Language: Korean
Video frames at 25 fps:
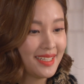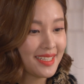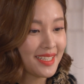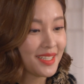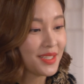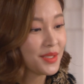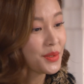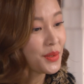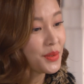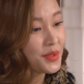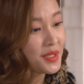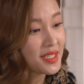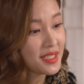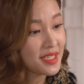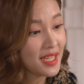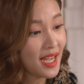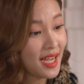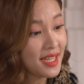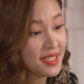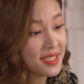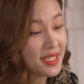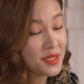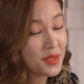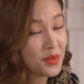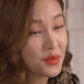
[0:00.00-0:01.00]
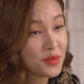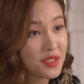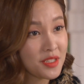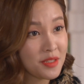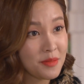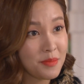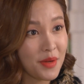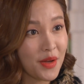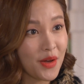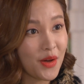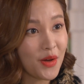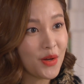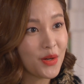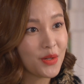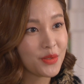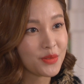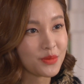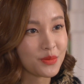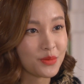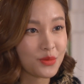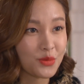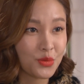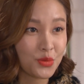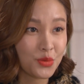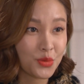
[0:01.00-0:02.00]
인터넷에 하나정
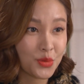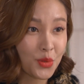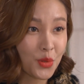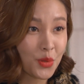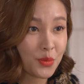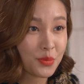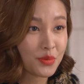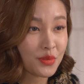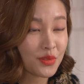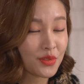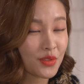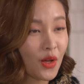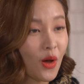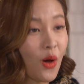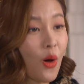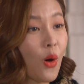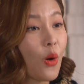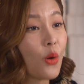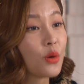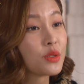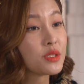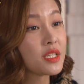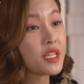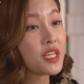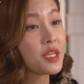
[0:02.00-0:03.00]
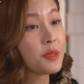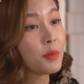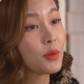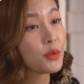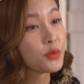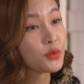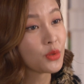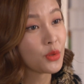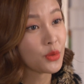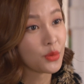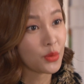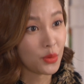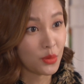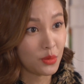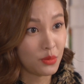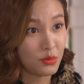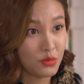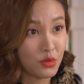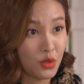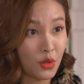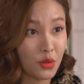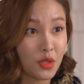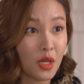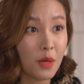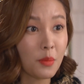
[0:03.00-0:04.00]
치면 주소부터 어제 입었던 옷,
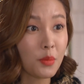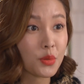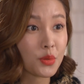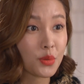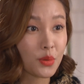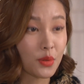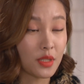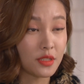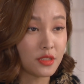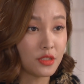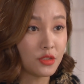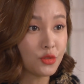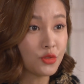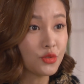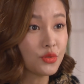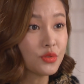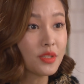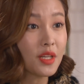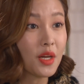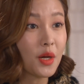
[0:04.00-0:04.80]
전화번호까지 쭉